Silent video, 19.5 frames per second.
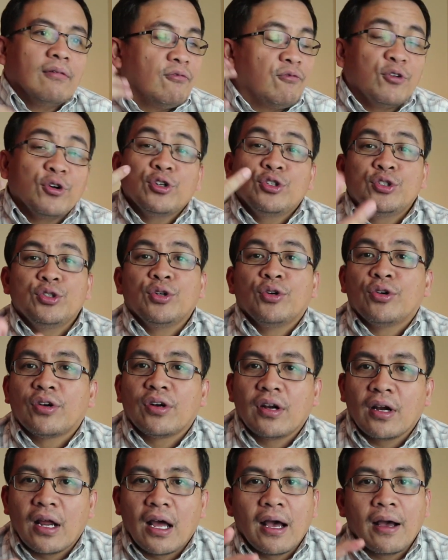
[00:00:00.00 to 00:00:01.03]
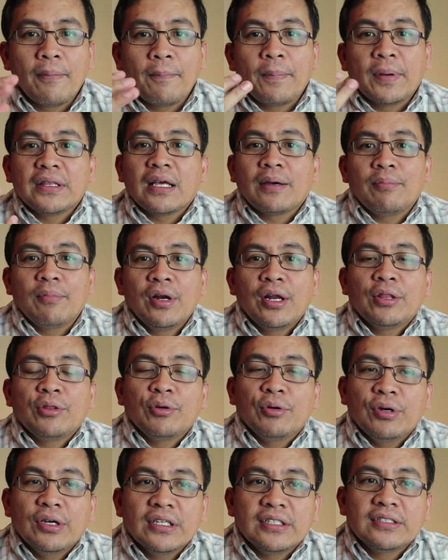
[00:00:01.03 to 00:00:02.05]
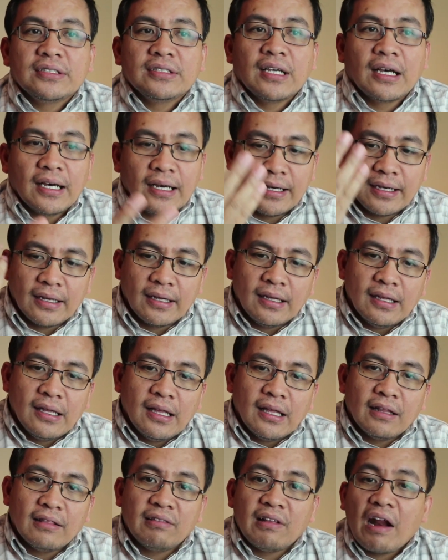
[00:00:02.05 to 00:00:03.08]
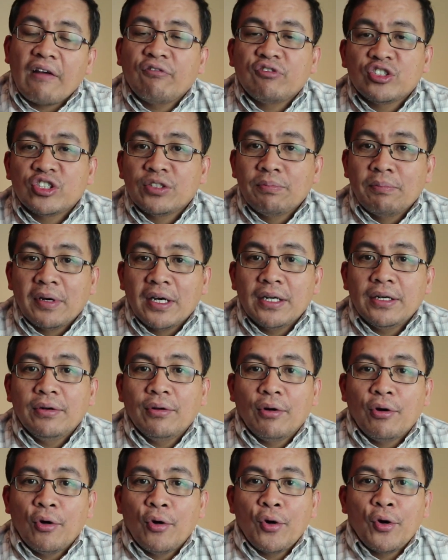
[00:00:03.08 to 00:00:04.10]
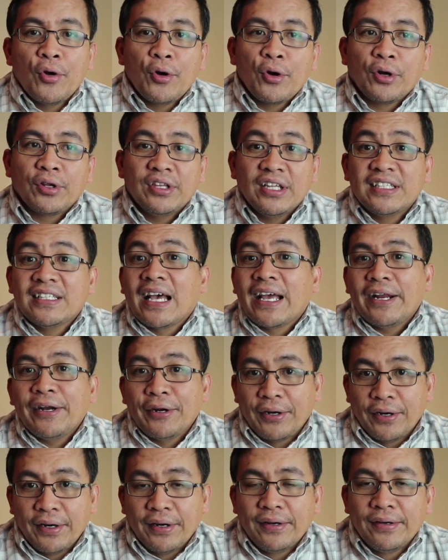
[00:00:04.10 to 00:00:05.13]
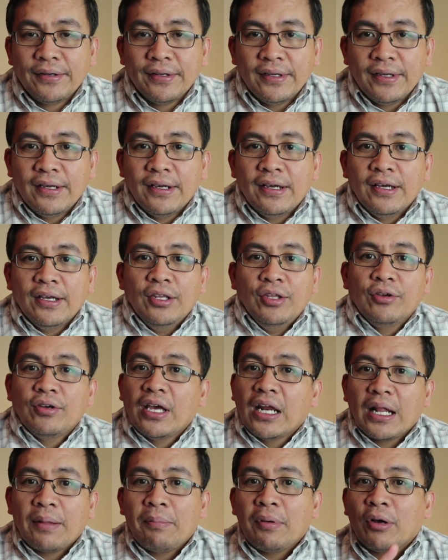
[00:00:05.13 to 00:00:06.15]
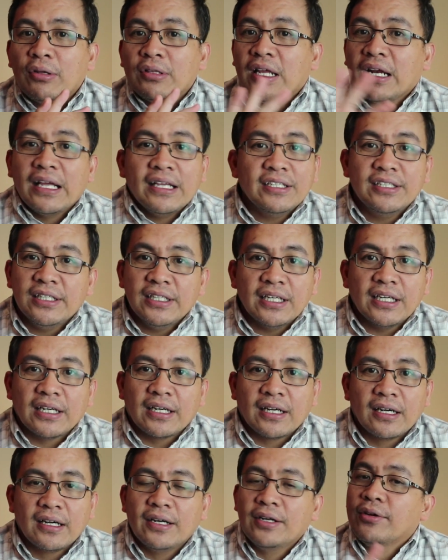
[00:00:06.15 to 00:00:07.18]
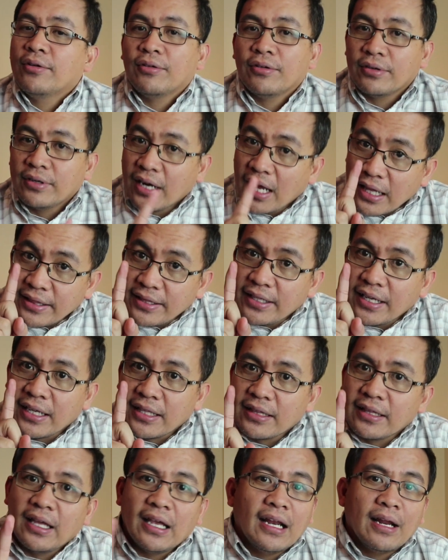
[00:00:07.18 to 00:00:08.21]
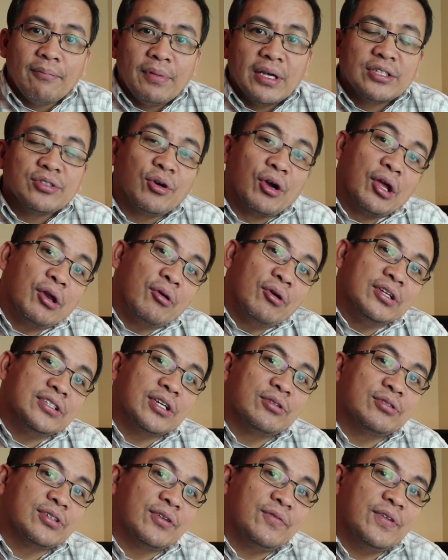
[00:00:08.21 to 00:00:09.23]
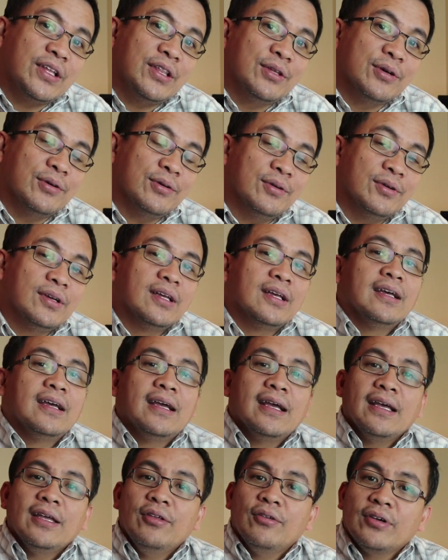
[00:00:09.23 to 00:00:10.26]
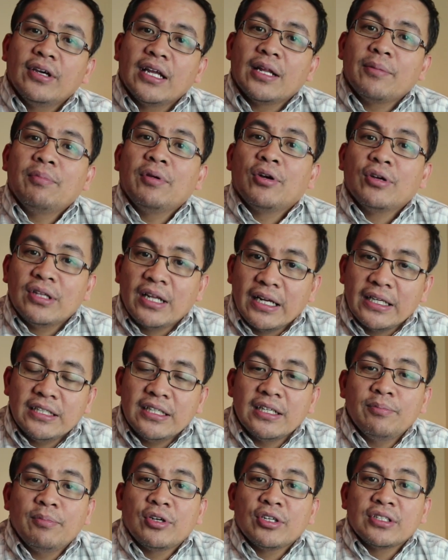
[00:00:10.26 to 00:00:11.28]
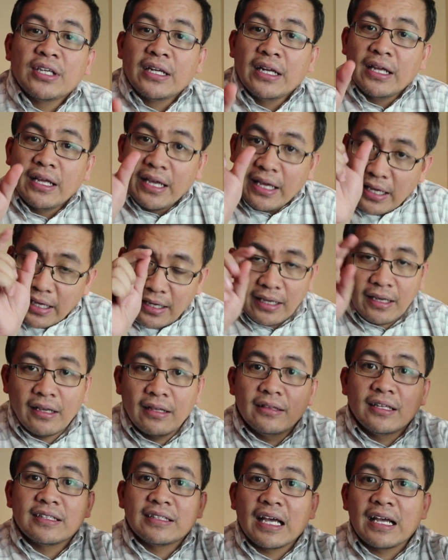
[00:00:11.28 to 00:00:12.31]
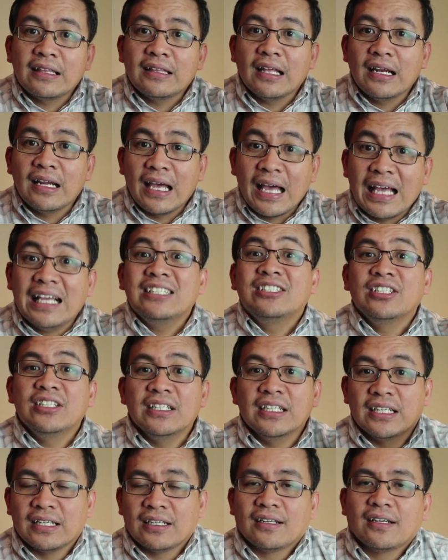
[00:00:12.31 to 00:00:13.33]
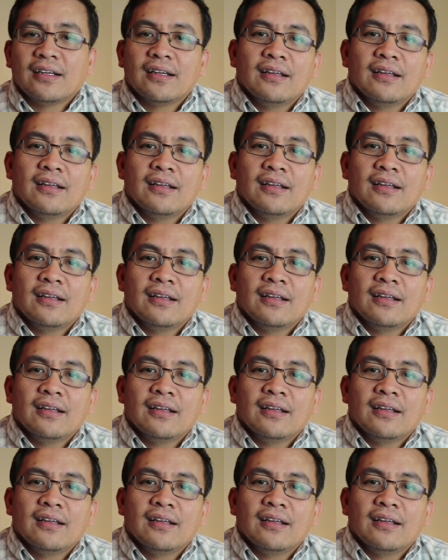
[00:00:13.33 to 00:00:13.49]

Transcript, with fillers: For sure, ang patak mo nito is uh, draftsman or designer. You cannot be called an engineer. No, not yet. Ilang beses kong inulit yan sa video, you cannot be called an engineer because an, the title engineer